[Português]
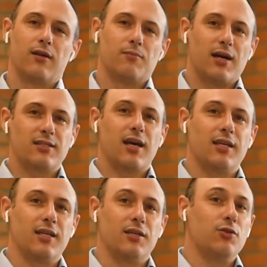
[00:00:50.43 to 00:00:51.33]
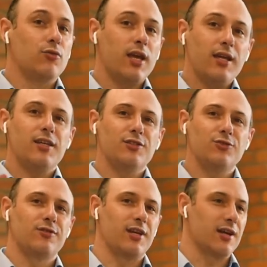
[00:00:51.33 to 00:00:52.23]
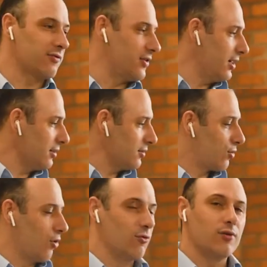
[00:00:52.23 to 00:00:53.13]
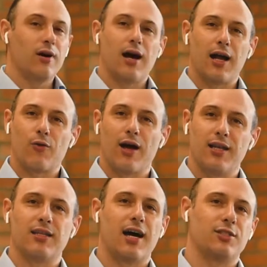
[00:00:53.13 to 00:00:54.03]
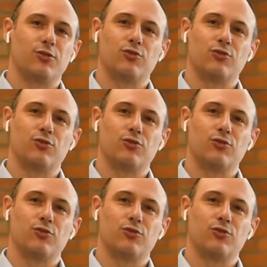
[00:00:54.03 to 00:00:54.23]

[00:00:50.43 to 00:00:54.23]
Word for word: Mas aí, e o que, que isso tem a ver com a qualidade dos